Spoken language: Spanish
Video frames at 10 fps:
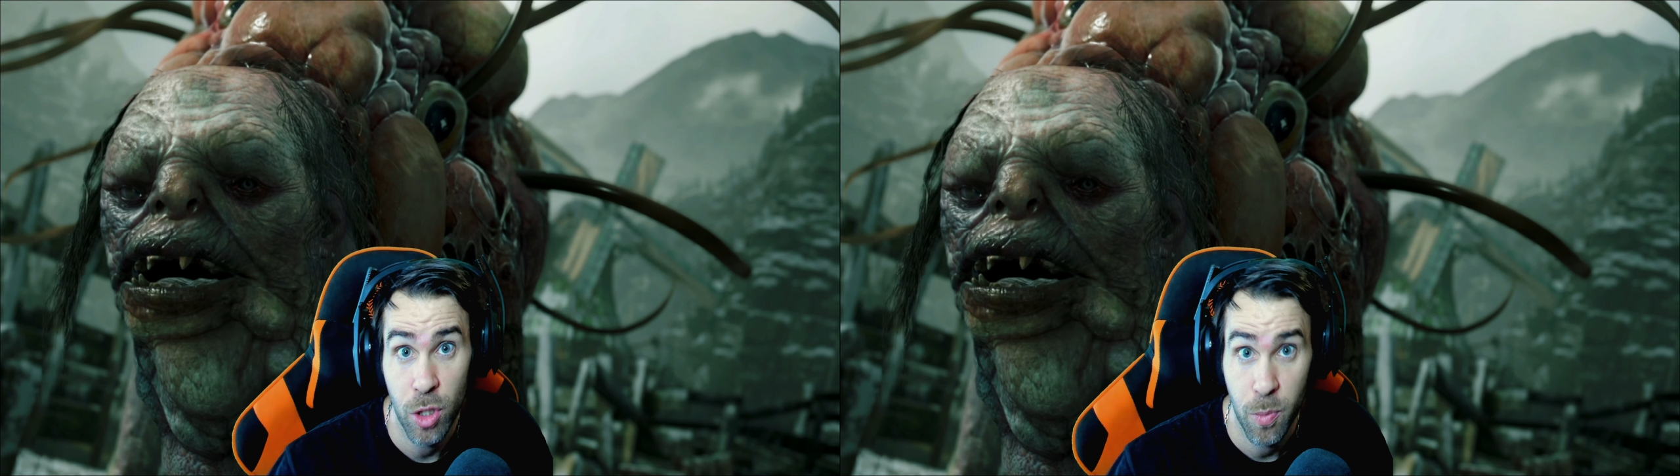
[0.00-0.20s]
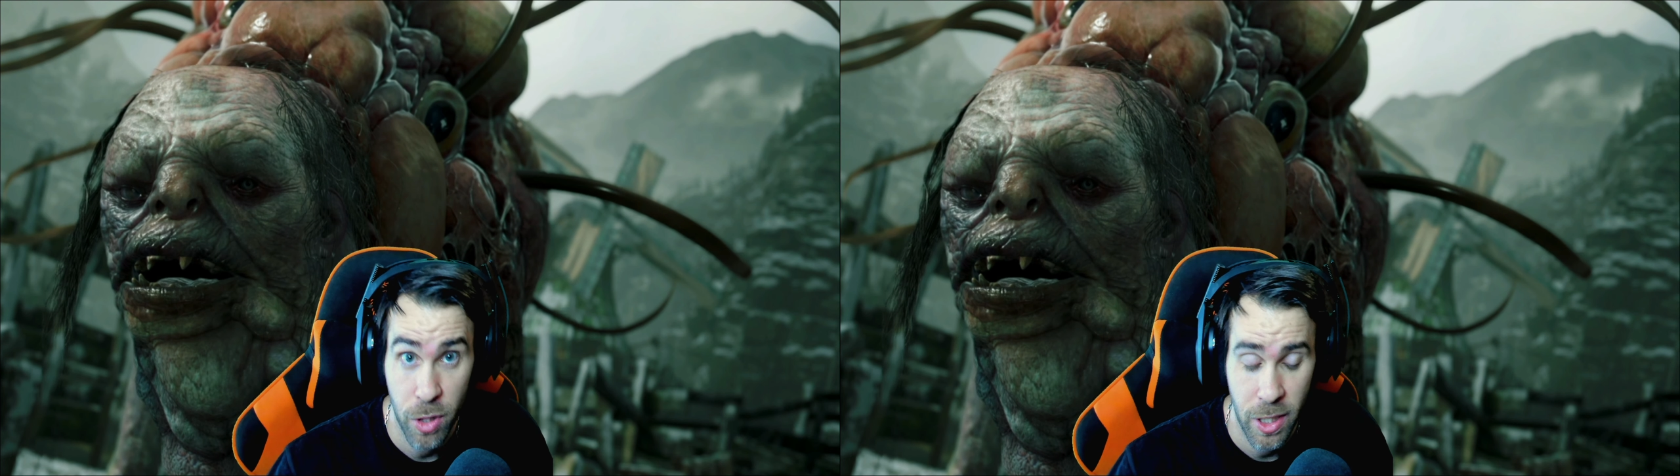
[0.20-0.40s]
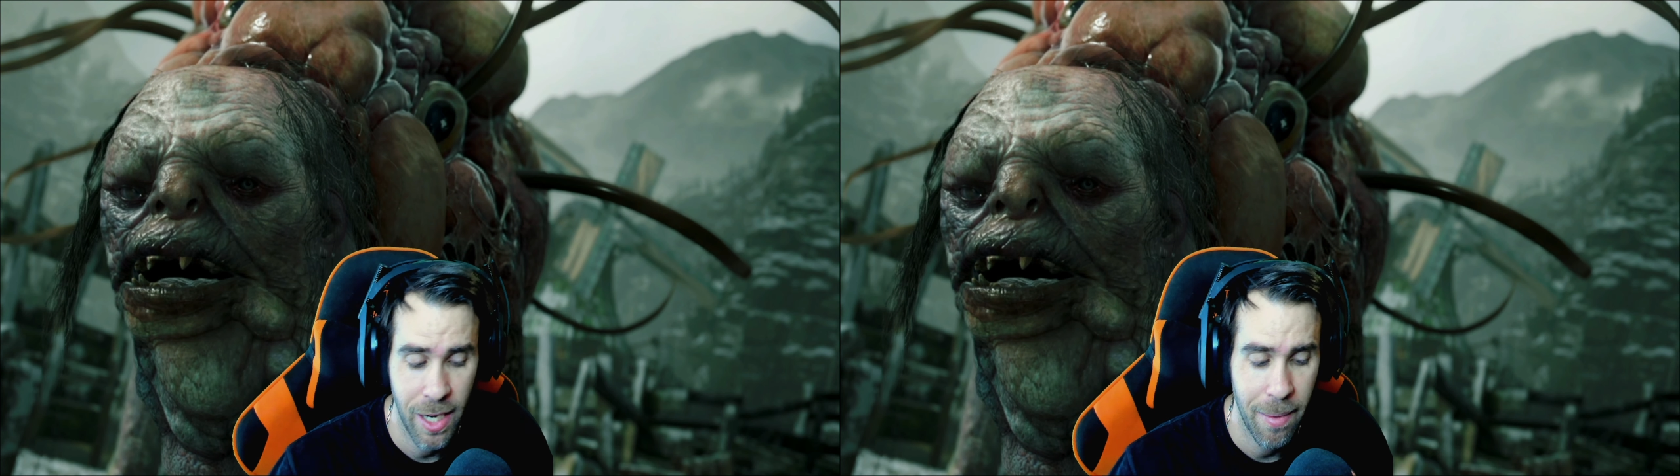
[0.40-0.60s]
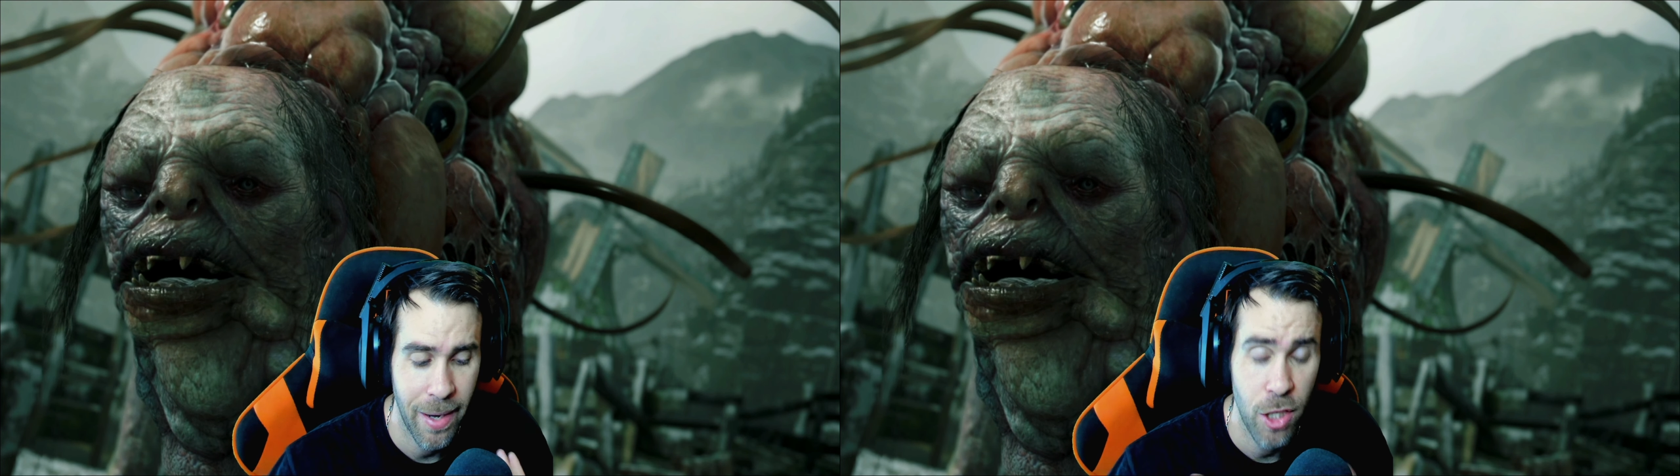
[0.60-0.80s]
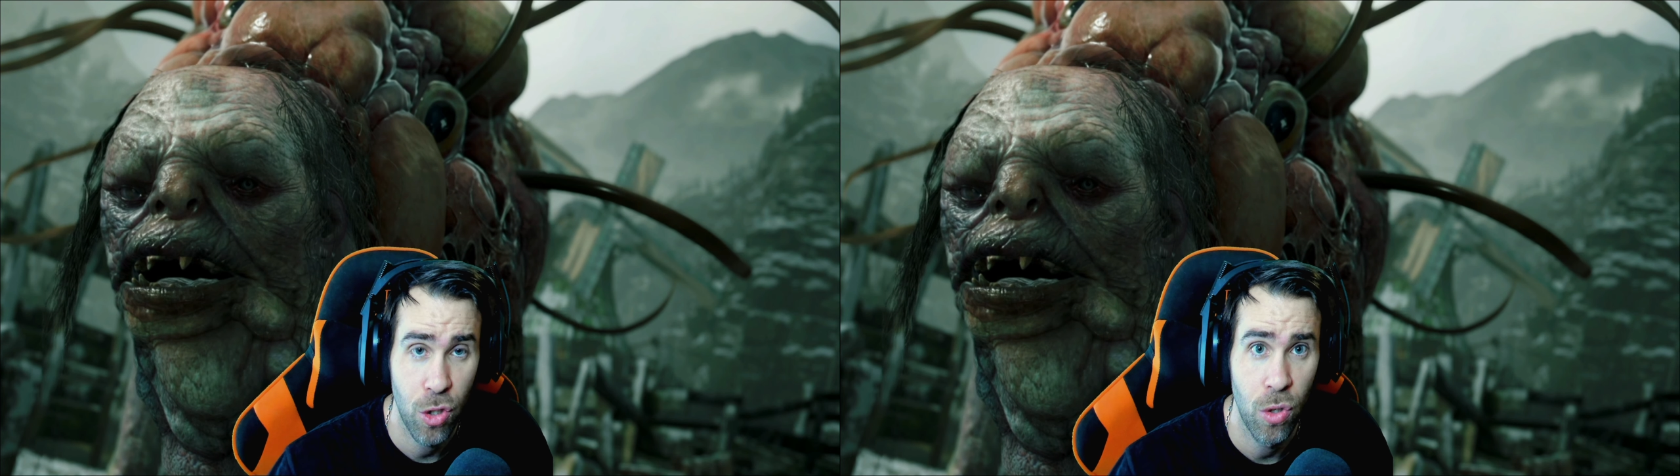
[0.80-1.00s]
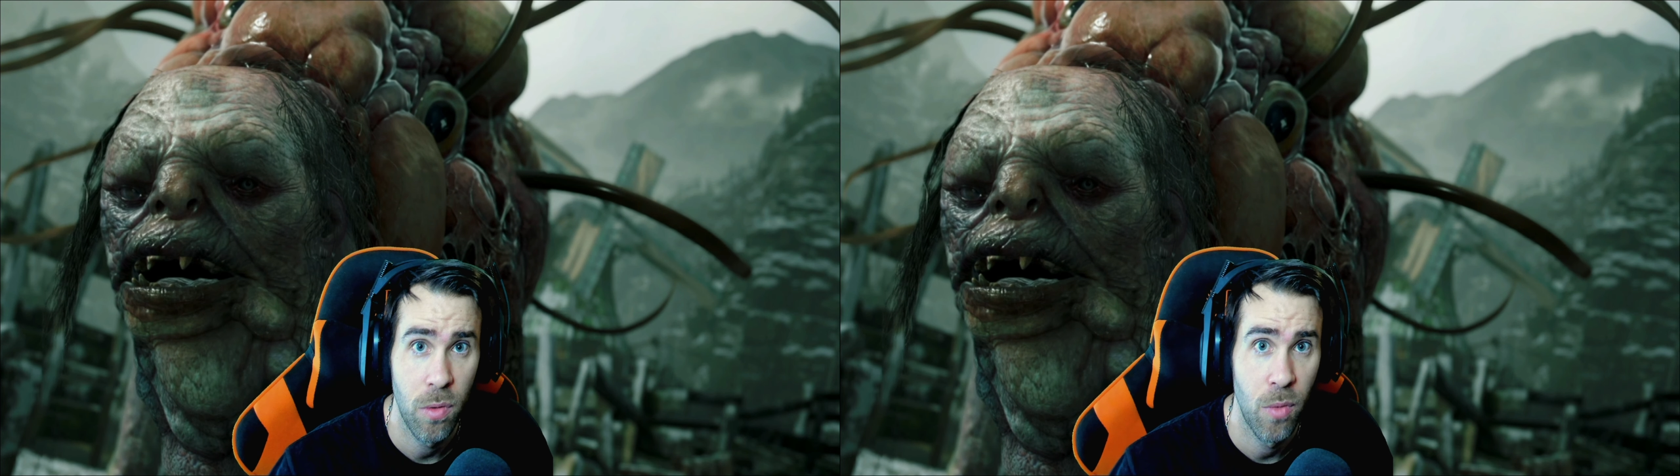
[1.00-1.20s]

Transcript: después de grabar esto,